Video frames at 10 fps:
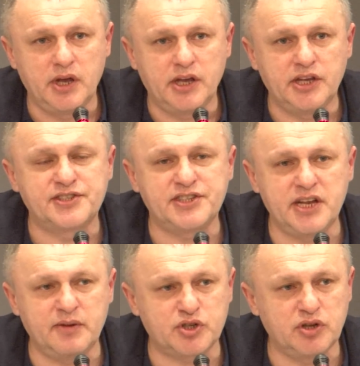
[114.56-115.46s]
и
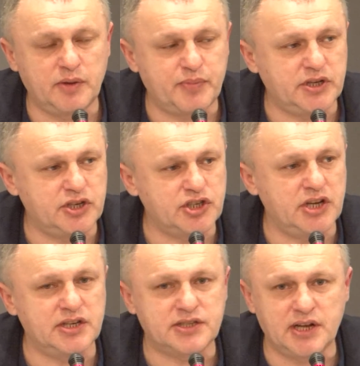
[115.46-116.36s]
ценим, что на
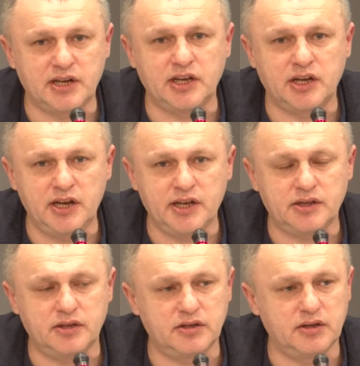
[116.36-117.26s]
протяжении стольких
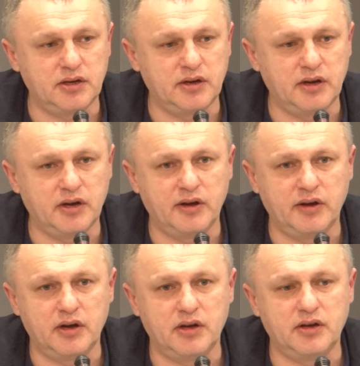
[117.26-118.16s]
лет
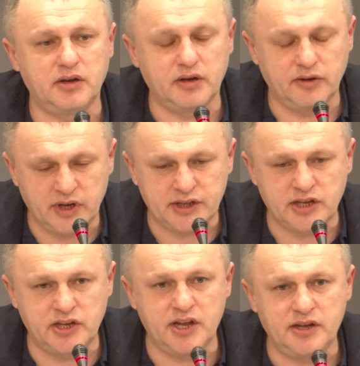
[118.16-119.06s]
в
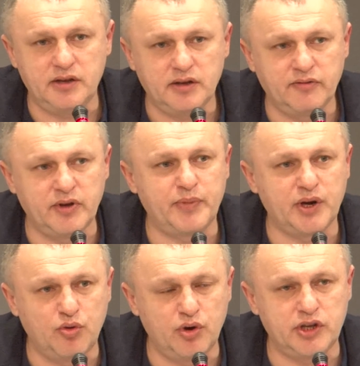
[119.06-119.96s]
этот день вы
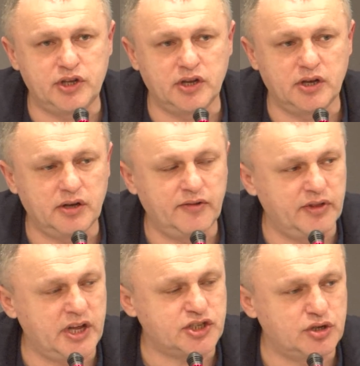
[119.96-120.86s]
приходите в
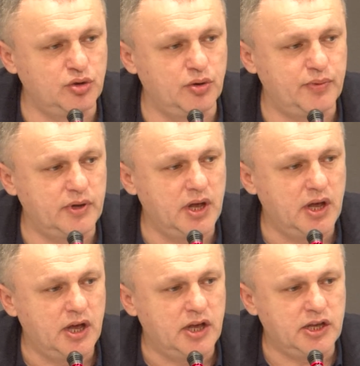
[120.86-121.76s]
наш клуб
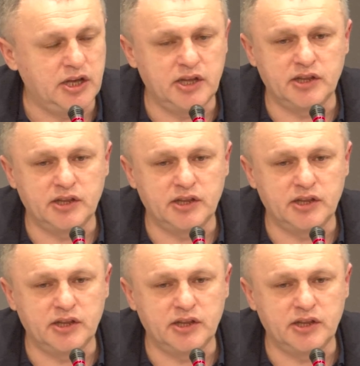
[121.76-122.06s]
и